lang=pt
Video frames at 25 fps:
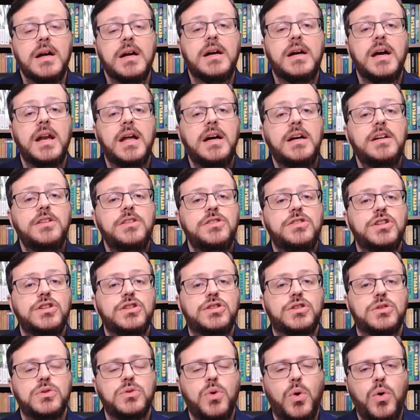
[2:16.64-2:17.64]

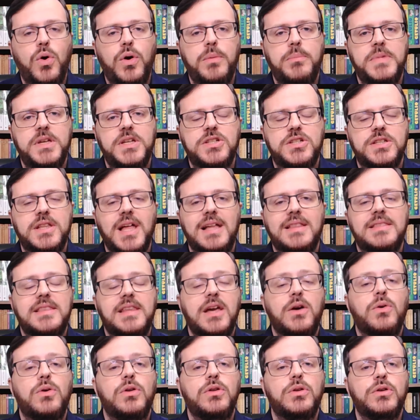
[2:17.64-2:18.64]
Grandes nomes da
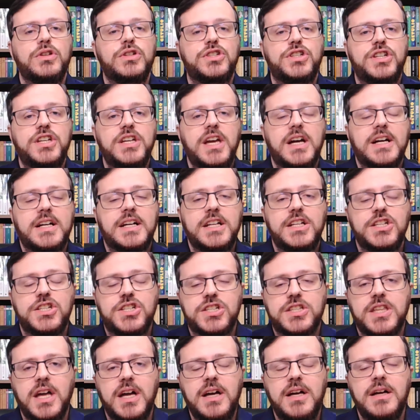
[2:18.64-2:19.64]
teologia
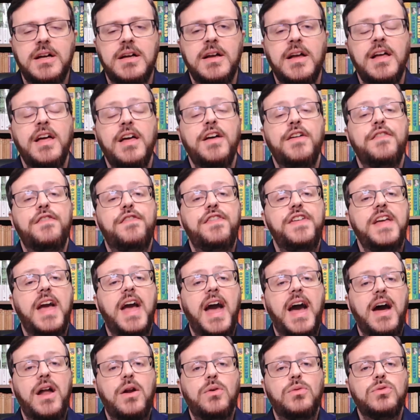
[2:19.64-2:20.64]
cristã
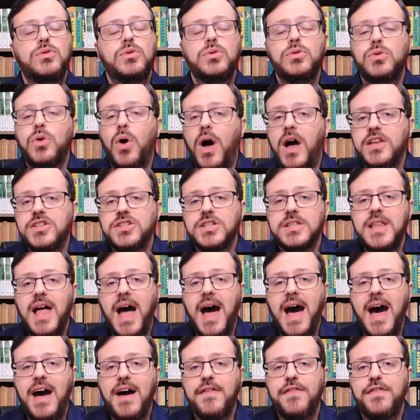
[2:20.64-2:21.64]
vieram do norte
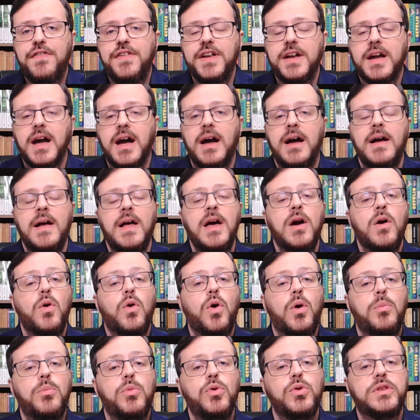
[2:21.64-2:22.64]
da África,
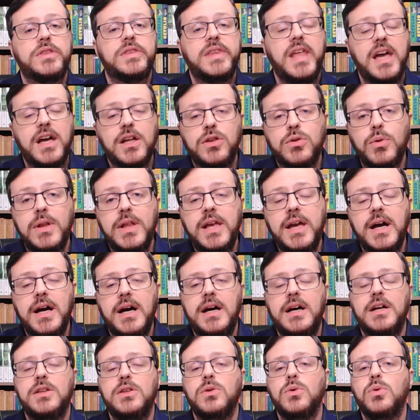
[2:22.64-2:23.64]
como
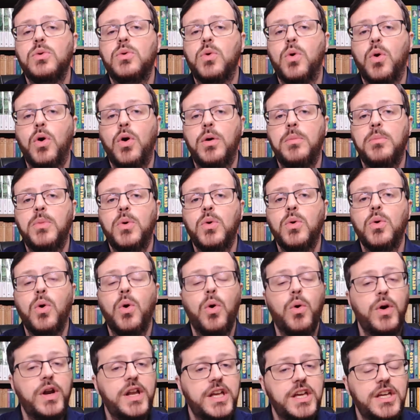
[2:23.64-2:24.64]
Tertuliano, como
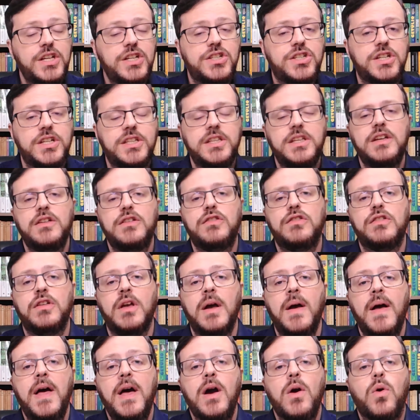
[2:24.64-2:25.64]

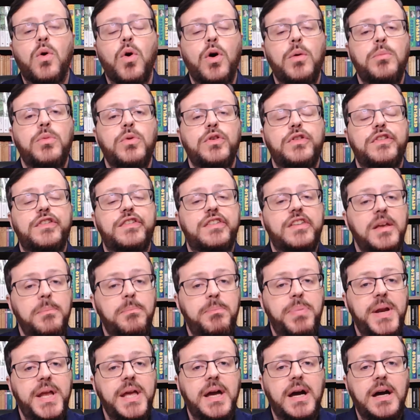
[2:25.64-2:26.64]
Orígenes, como
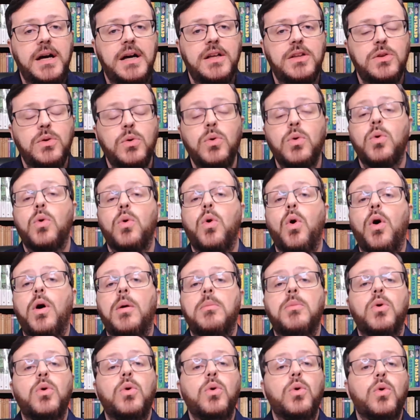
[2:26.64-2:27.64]
Cipriano,
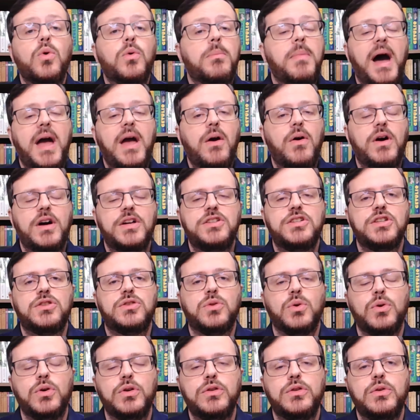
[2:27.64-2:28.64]
como o maior de
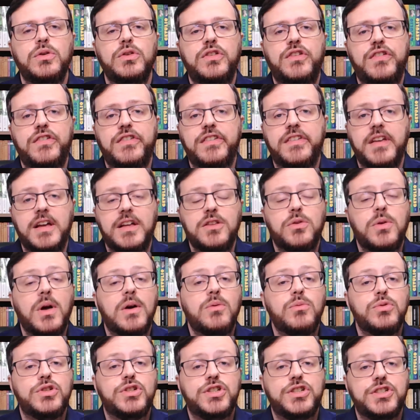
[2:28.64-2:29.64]
todos, Santo
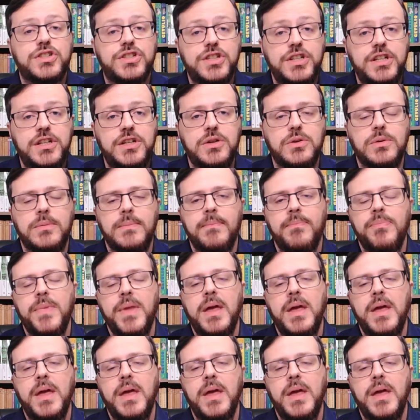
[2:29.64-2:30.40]
Agostinho.